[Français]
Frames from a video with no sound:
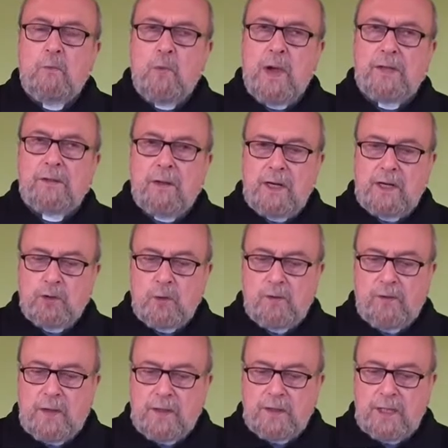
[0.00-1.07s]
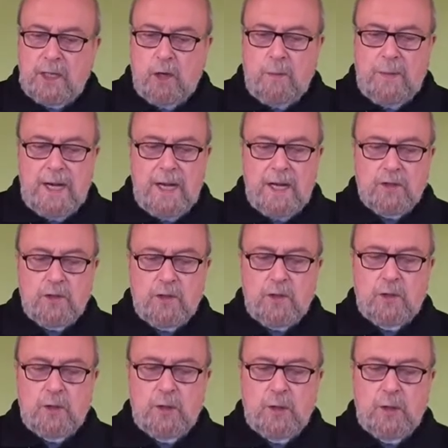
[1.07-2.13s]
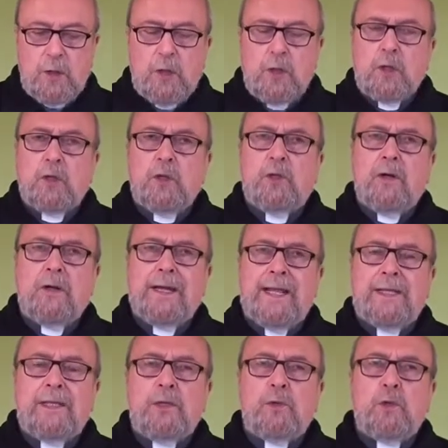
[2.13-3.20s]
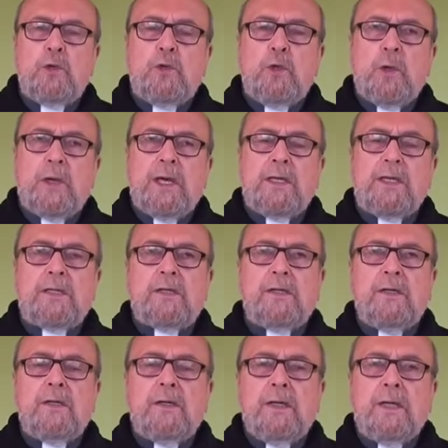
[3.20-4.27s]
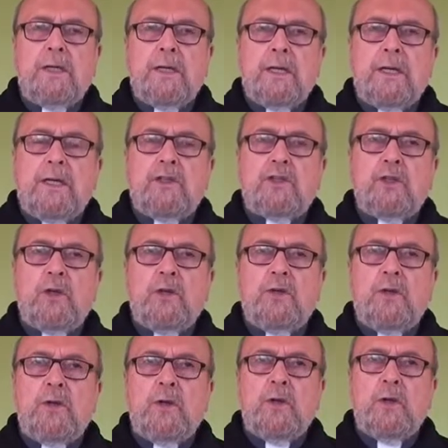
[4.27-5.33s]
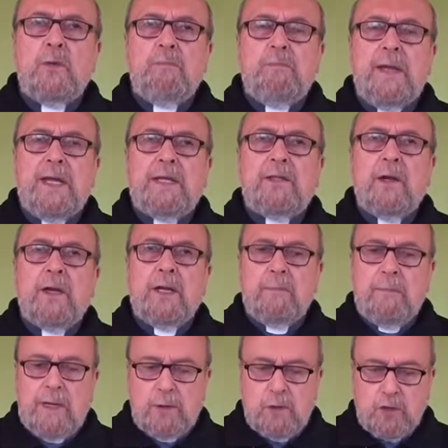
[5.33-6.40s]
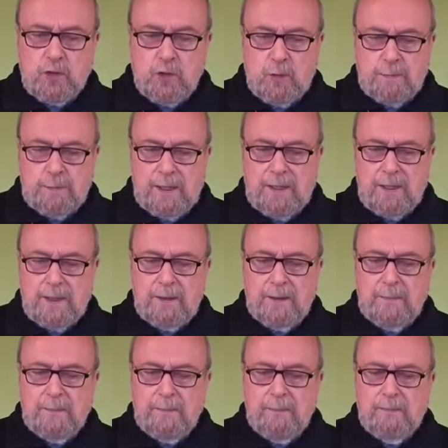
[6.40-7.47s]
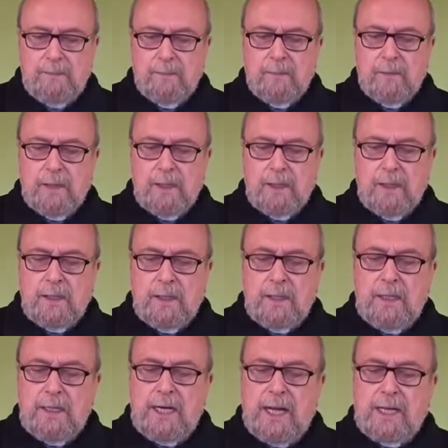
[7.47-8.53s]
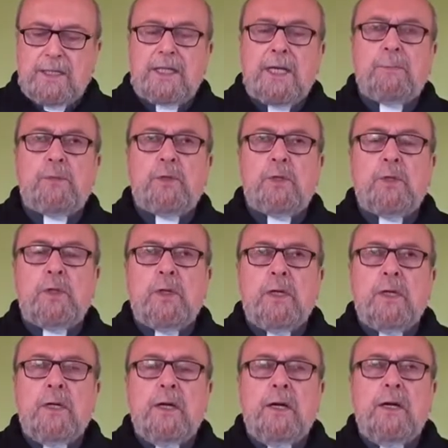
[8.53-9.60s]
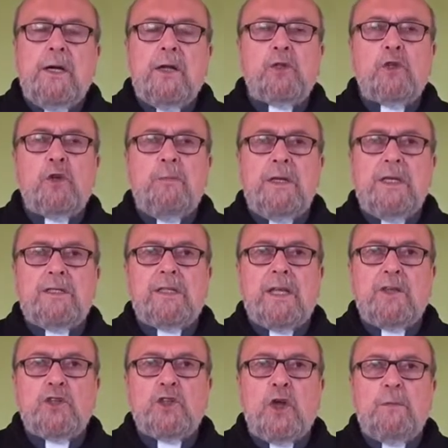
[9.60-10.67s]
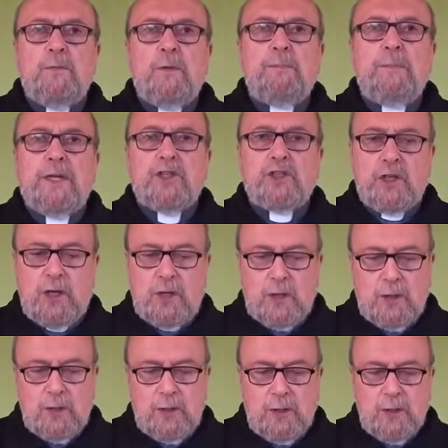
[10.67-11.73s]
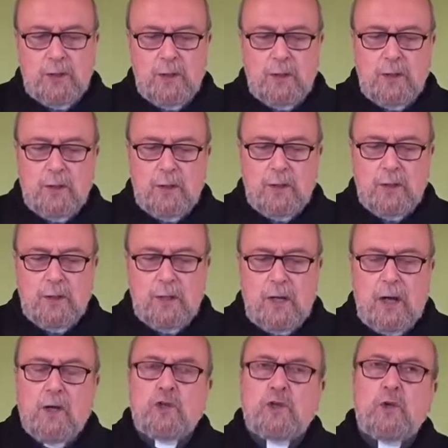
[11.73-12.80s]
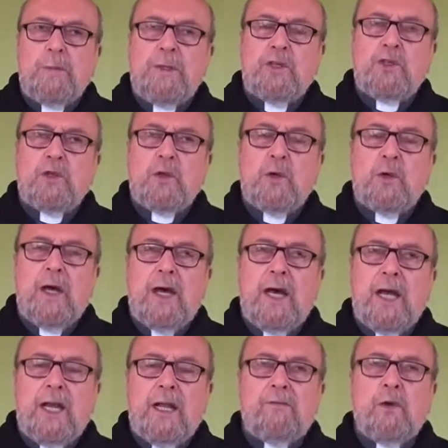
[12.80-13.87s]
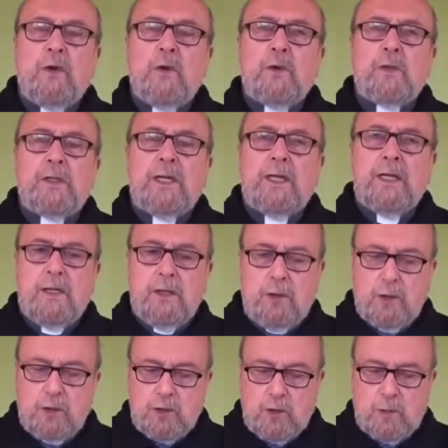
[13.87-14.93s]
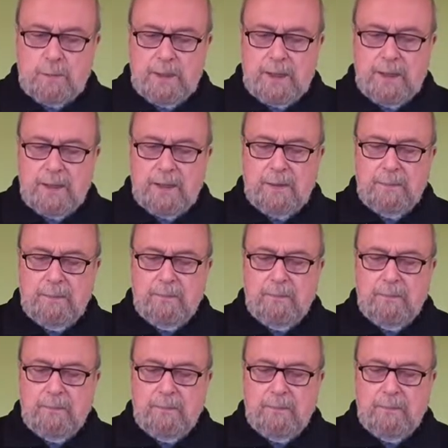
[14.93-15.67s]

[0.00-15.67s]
Moins dans la souffrance et l'humiliation que dans l'attitude du Christ qui se met dans les mains de son Père. Il accepte l'entremise des hommes pécheurs en soumission à la volonté de son Père.